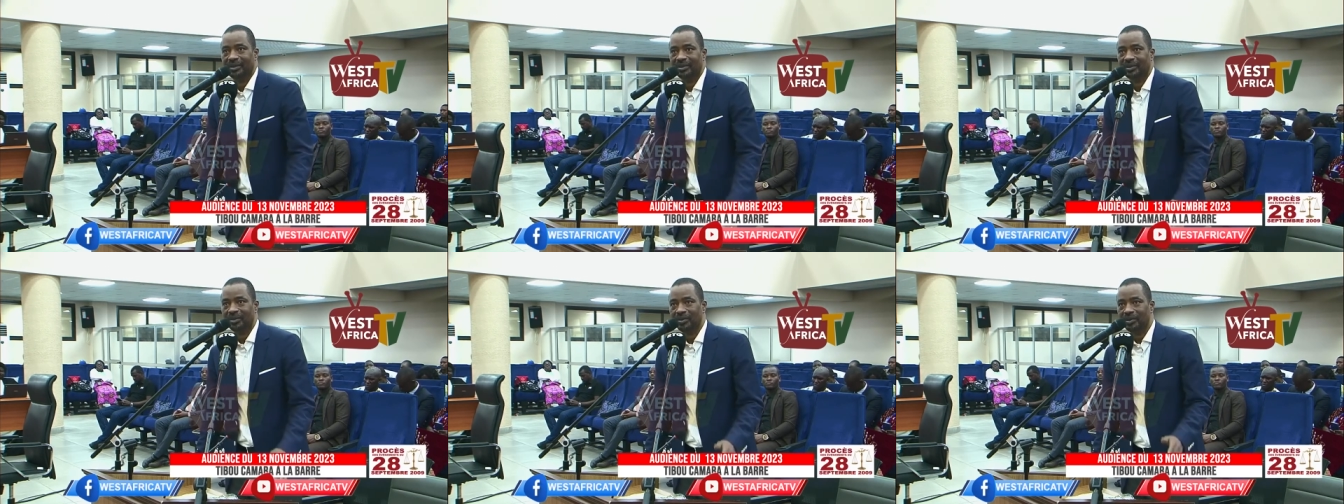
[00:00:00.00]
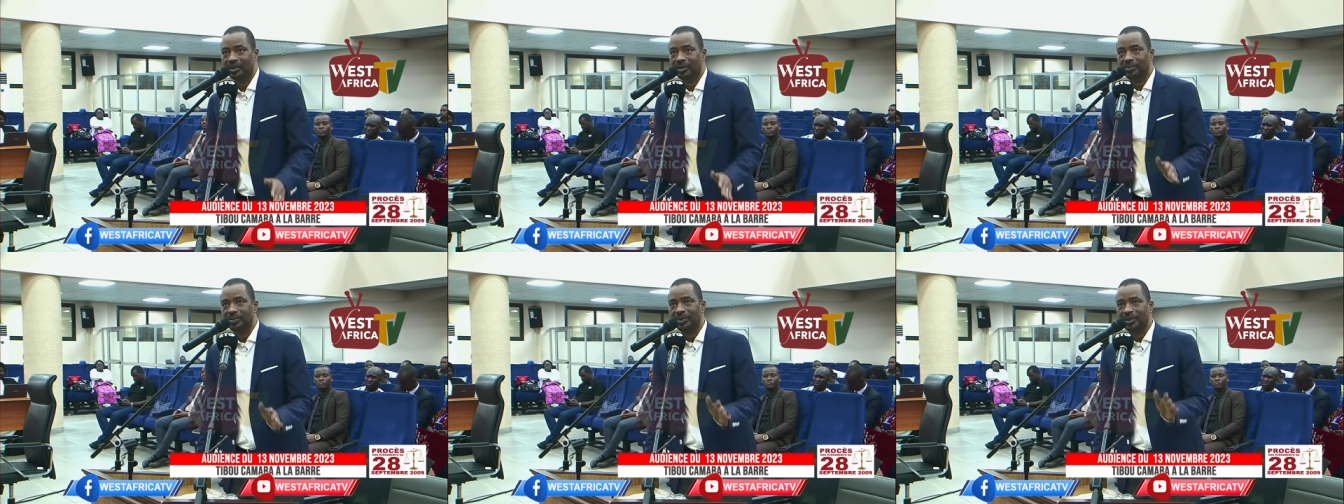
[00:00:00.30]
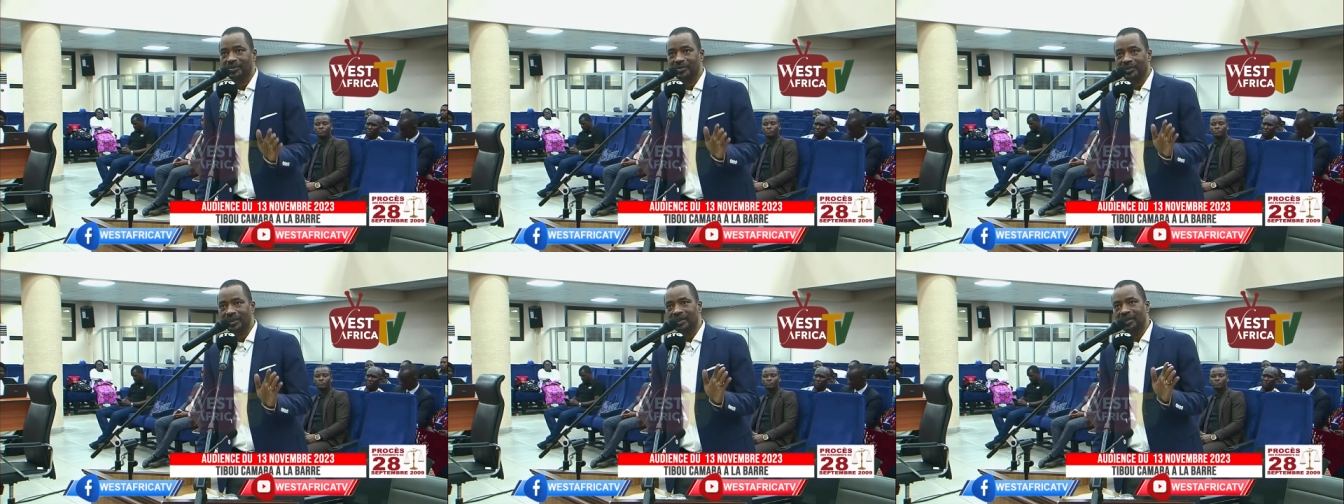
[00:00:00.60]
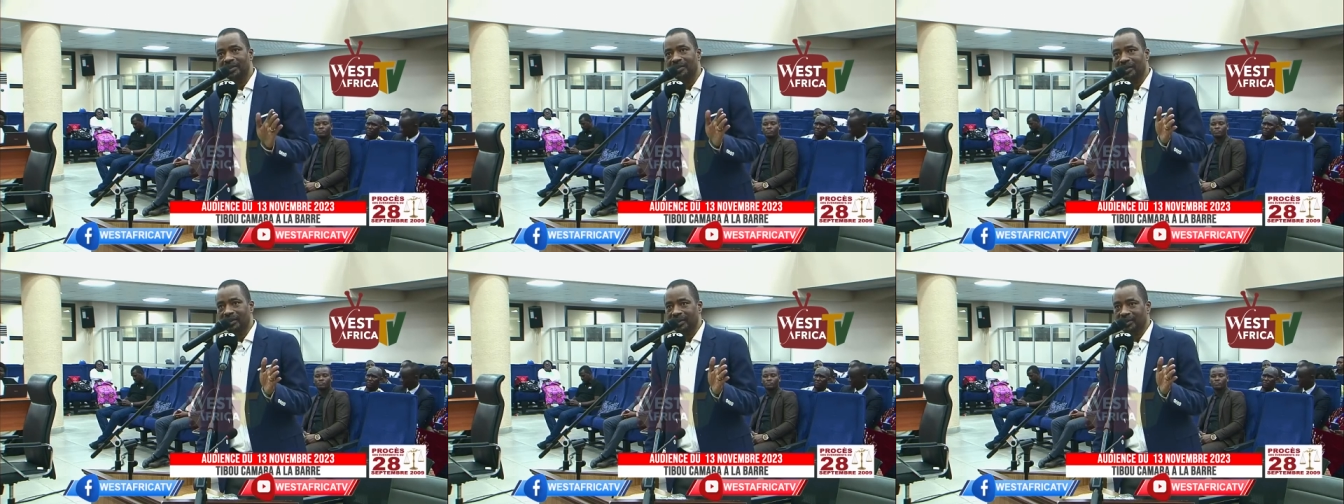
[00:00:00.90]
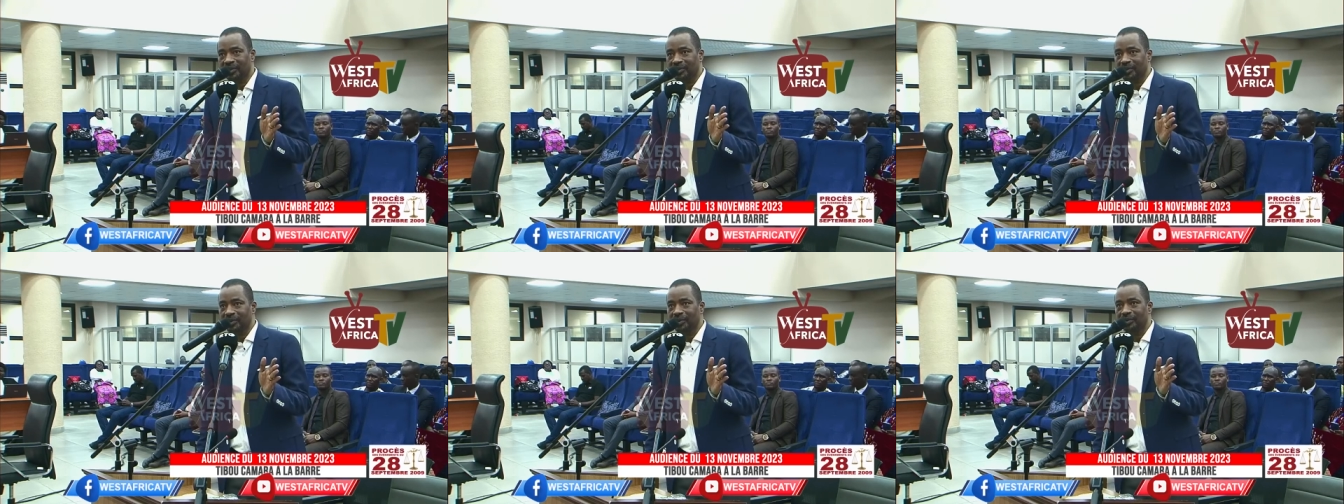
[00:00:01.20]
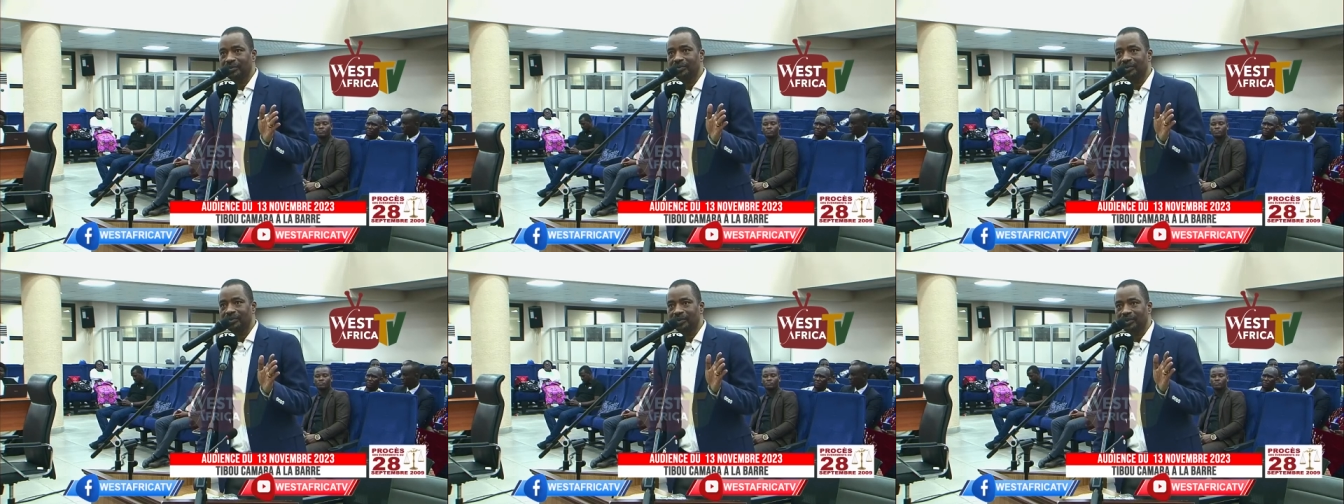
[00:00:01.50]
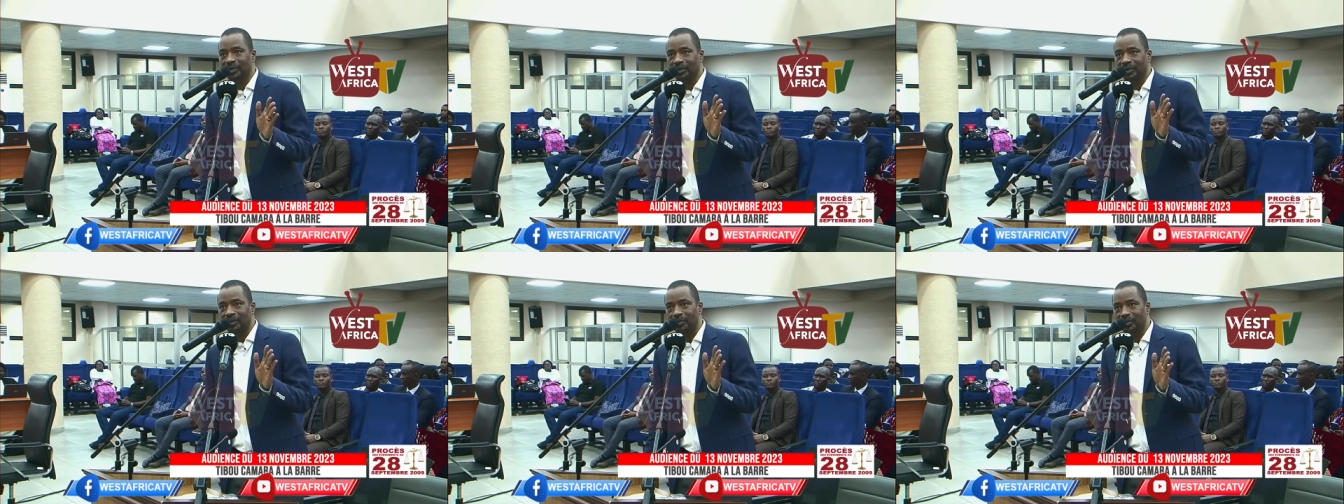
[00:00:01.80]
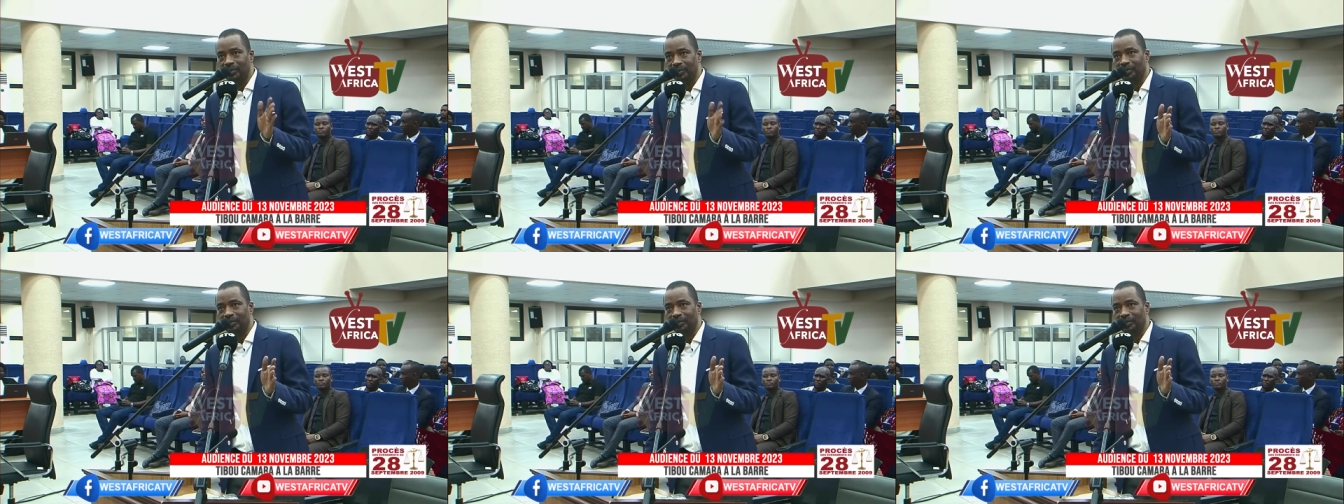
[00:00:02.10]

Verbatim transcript: qu'il aurait pu avoir une réaction ou une